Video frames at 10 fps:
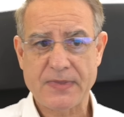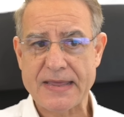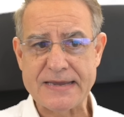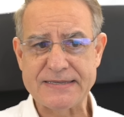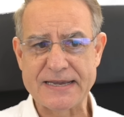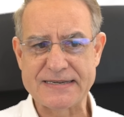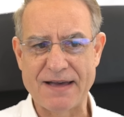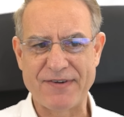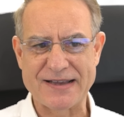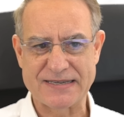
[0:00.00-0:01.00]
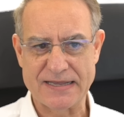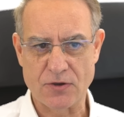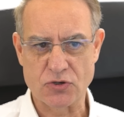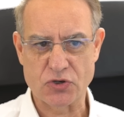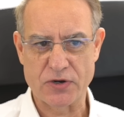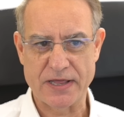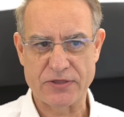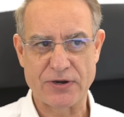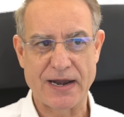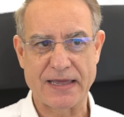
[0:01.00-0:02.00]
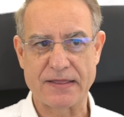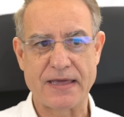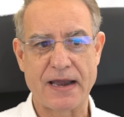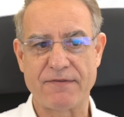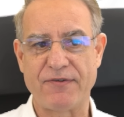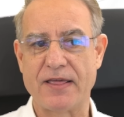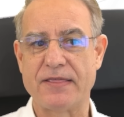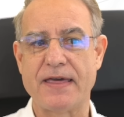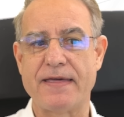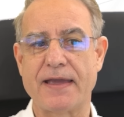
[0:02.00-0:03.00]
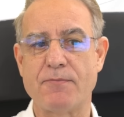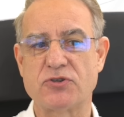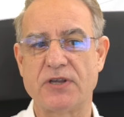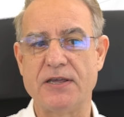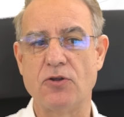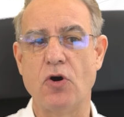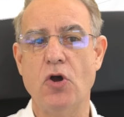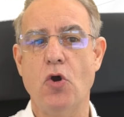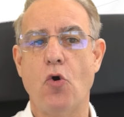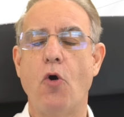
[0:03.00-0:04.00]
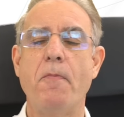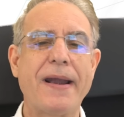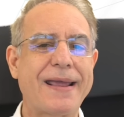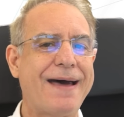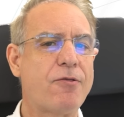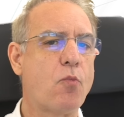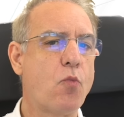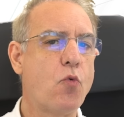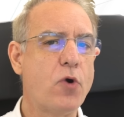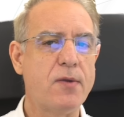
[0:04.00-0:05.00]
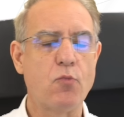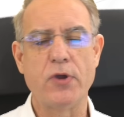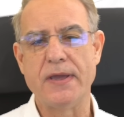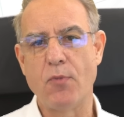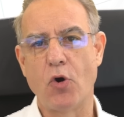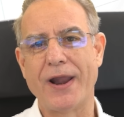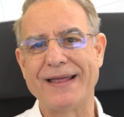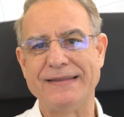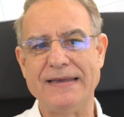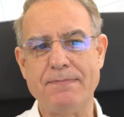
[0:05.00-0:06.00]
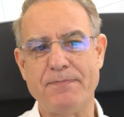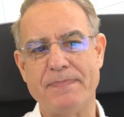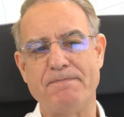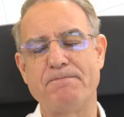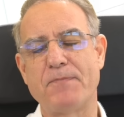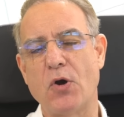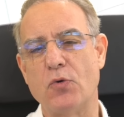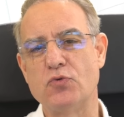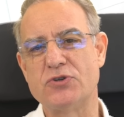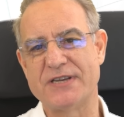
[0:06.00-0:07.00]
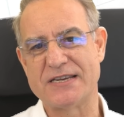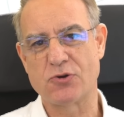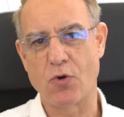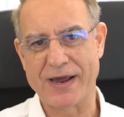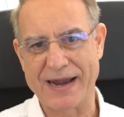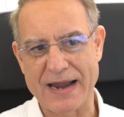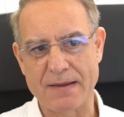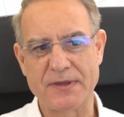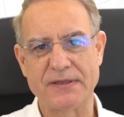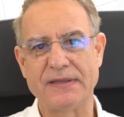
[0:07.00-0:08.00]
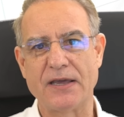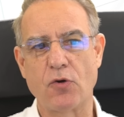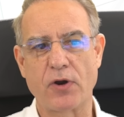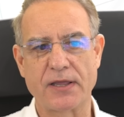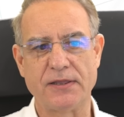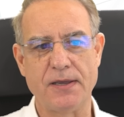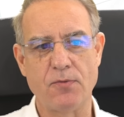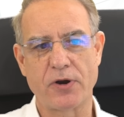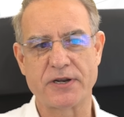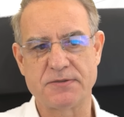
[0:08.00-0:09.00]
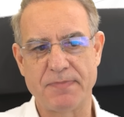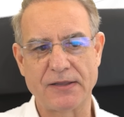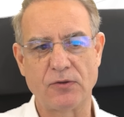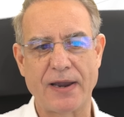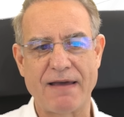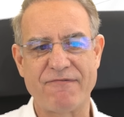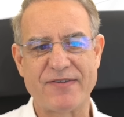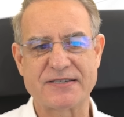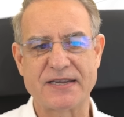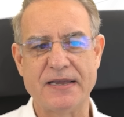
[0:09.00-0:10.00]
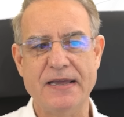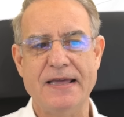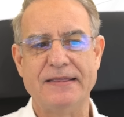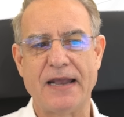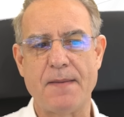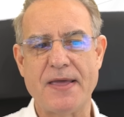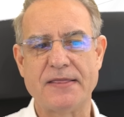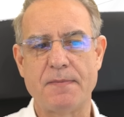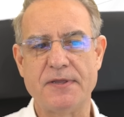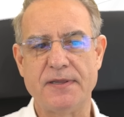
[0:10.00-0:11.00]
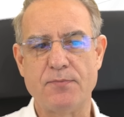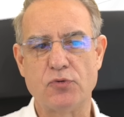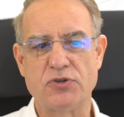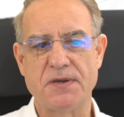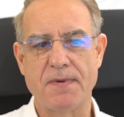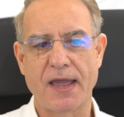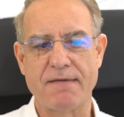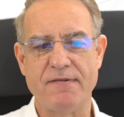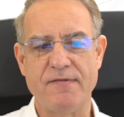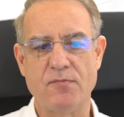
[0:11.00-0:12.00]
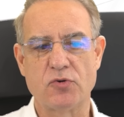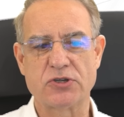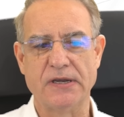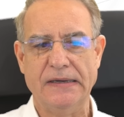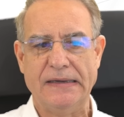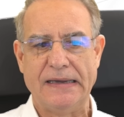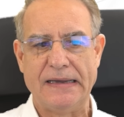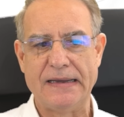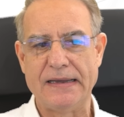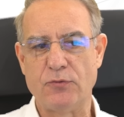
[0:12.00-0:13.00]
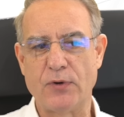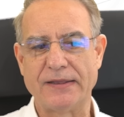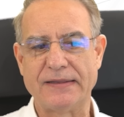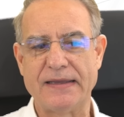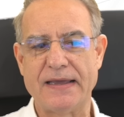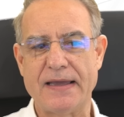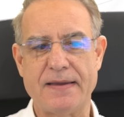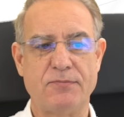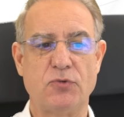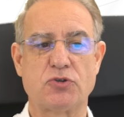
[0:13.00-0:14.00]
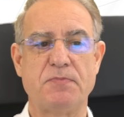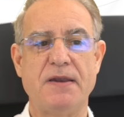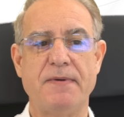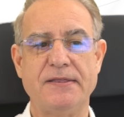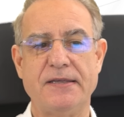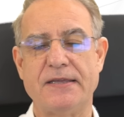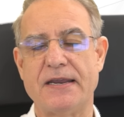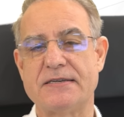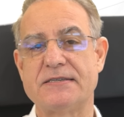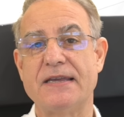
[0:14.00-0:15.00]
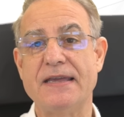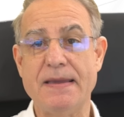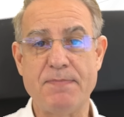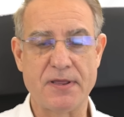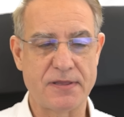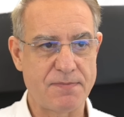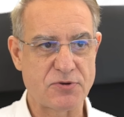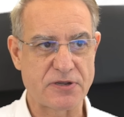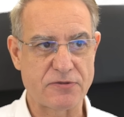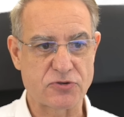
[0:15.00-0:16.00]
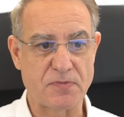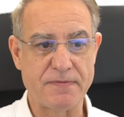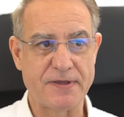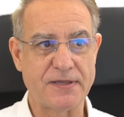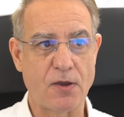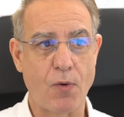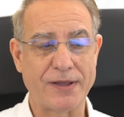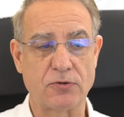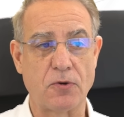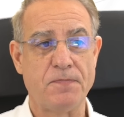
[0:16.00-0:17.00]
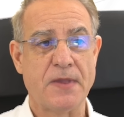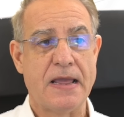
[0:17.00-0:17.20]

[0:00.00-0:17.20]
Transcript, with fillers: Esta es la fase de consolidación a la que hacía referencia de que hemos tenido un mercado muy muy volátil con un sesgo claramente correctivo respecto a la fase tremendamente impulsiva que vivimos eh, durante 2023 y principios de 2024.